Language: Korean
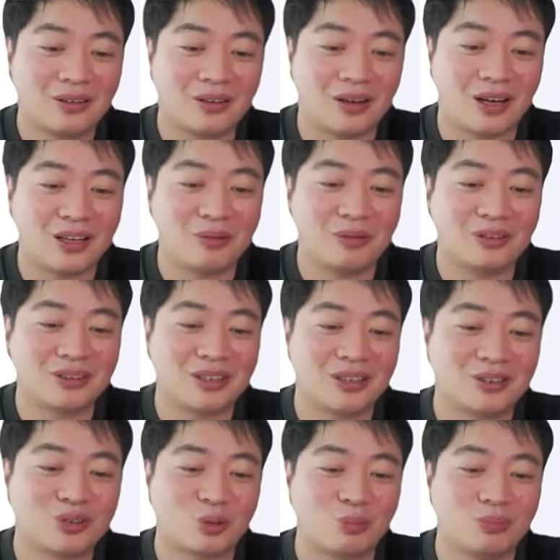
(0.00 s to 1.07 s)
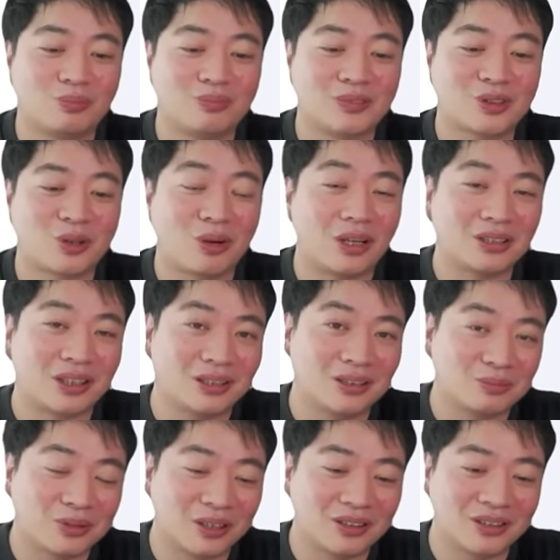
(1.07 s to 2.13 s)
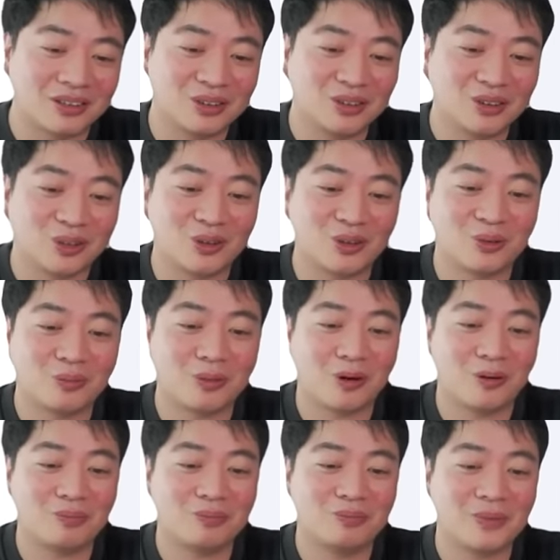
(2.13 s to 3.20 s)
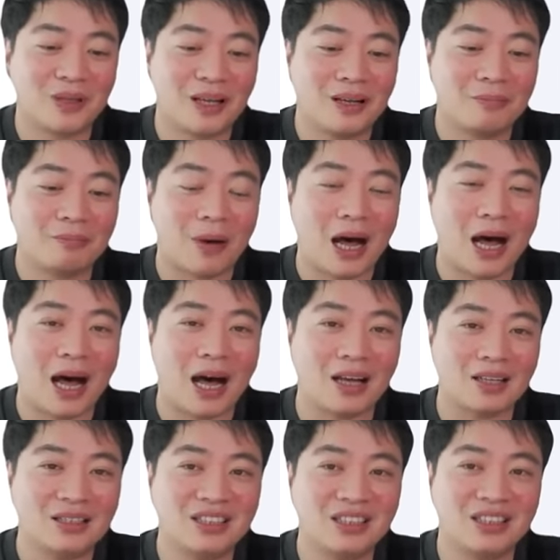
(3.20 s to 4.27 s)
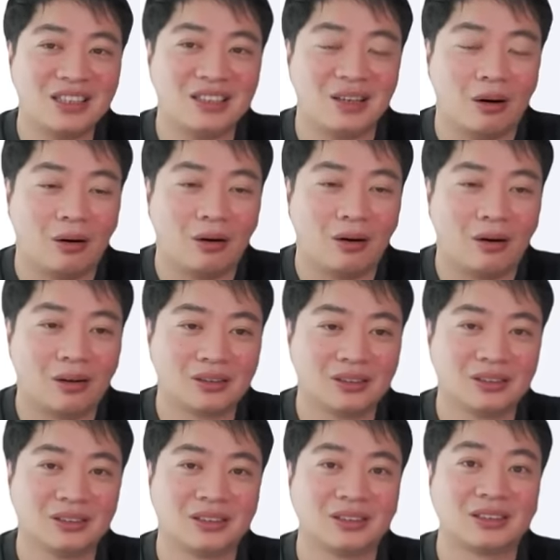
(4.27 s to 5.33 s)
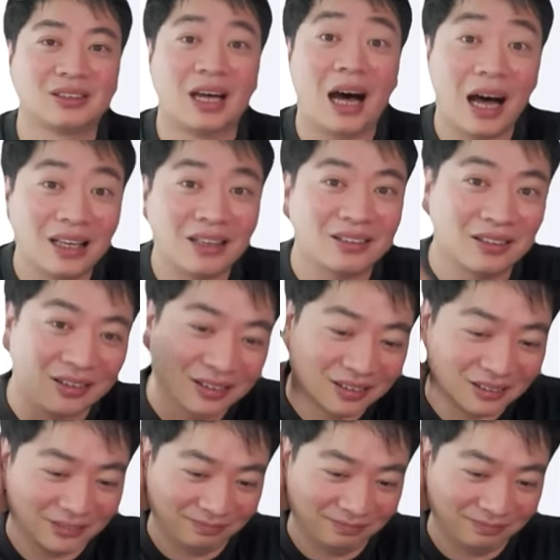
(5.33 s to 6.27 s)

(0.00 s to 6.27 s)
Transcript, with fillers: 아니면 이제 좀 선하지 않는 브랜드 거 있잖아요 뭐 빠이오스타 이런 거